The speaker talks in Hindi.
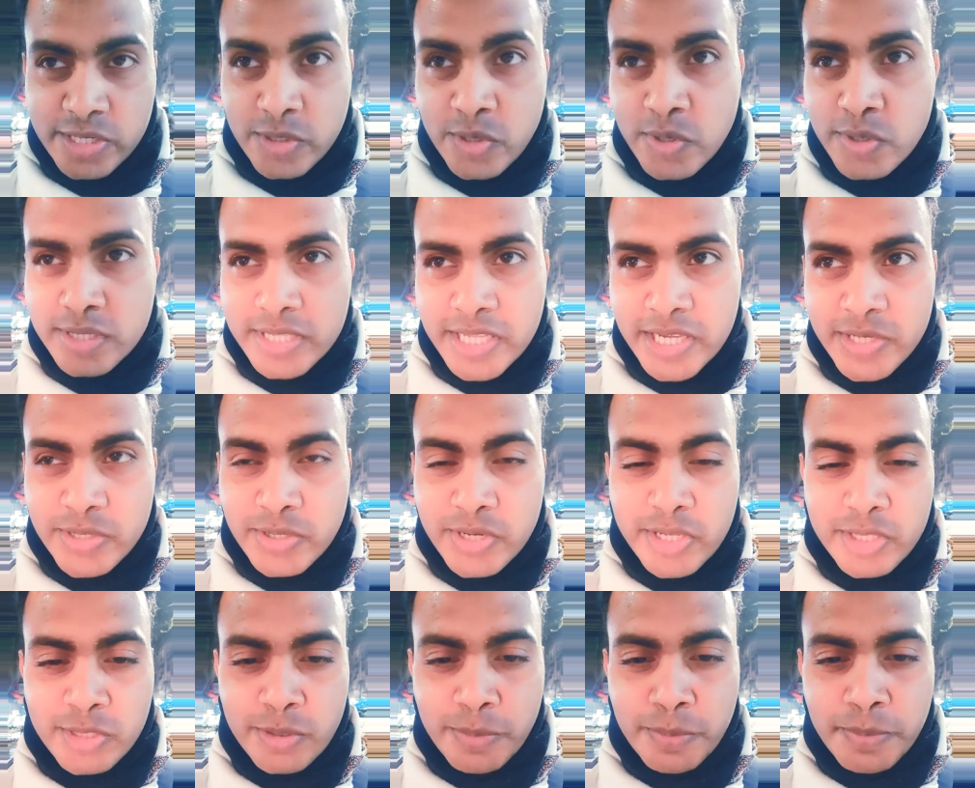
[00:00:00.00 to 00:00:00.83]
ढूंढते ही होंगे
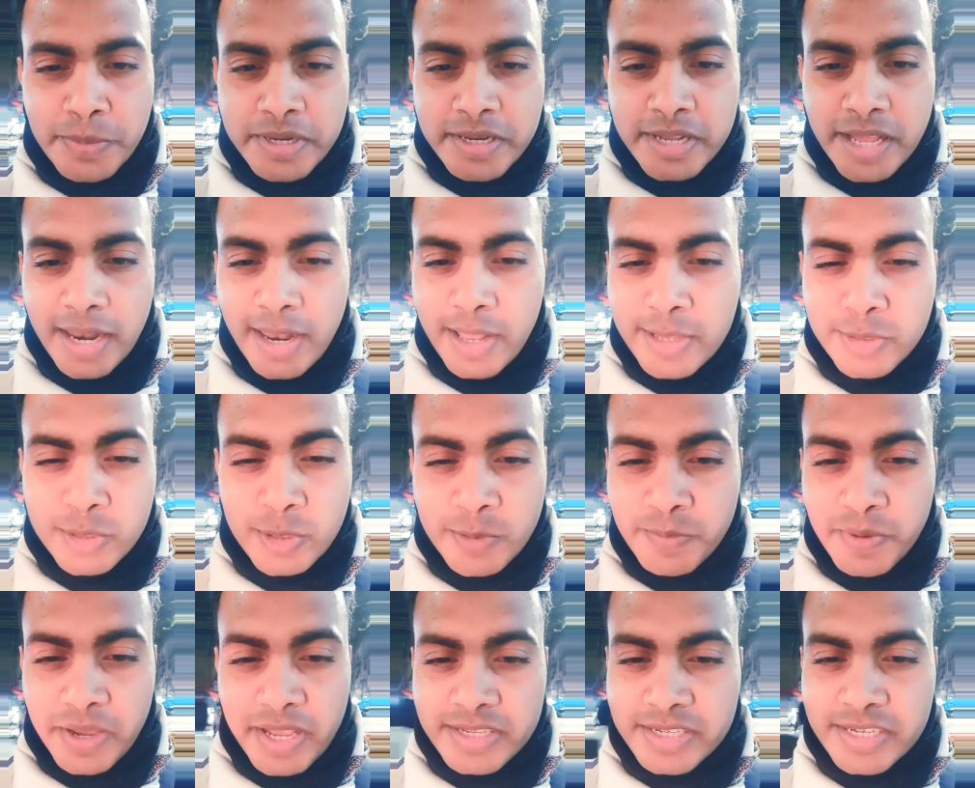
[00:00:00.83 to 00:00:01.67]
तो बिना लहसुन
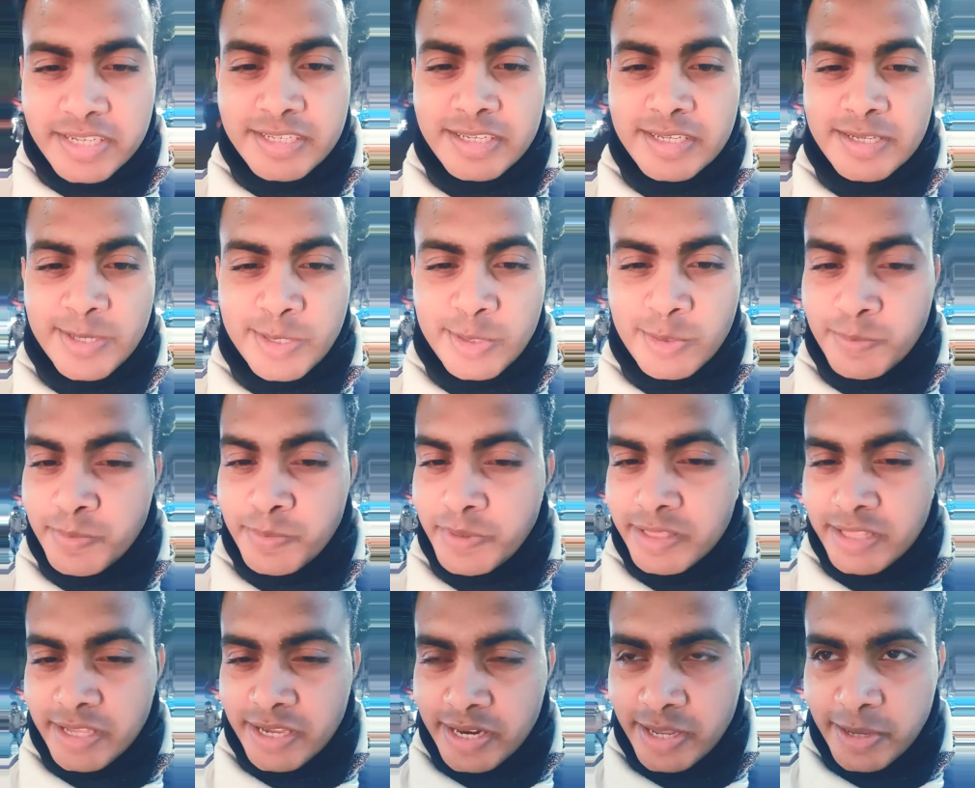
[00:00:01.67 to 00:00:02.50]
प्याज की चीज़ें तो
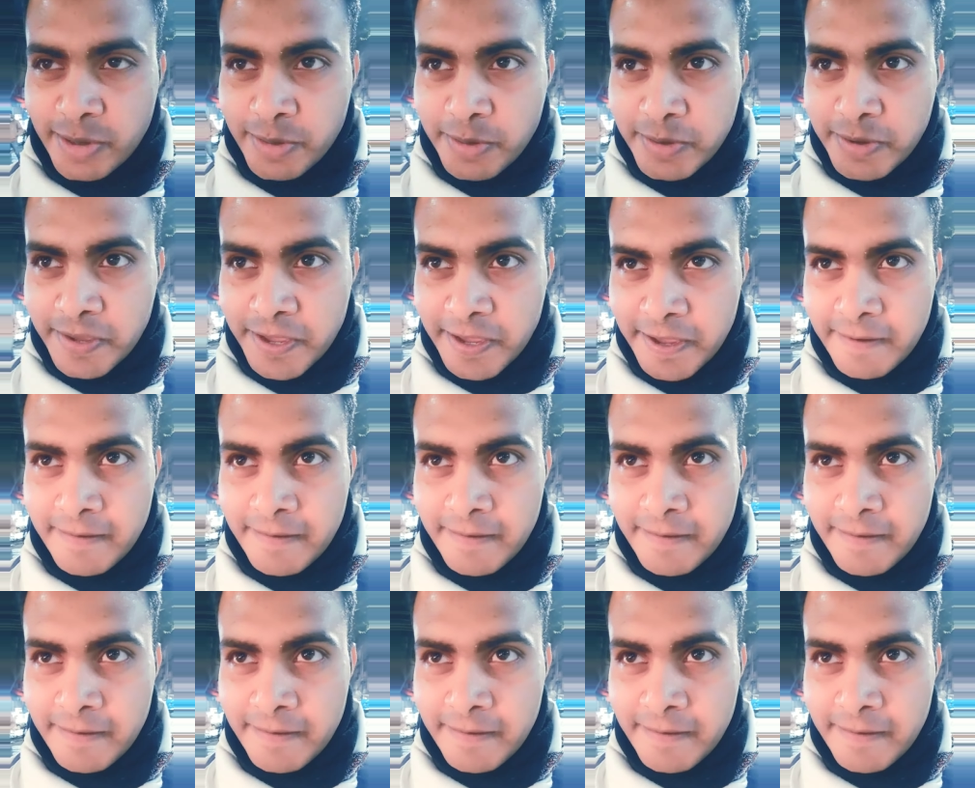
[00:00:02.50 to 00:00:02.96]
भूलती नहीं होंगी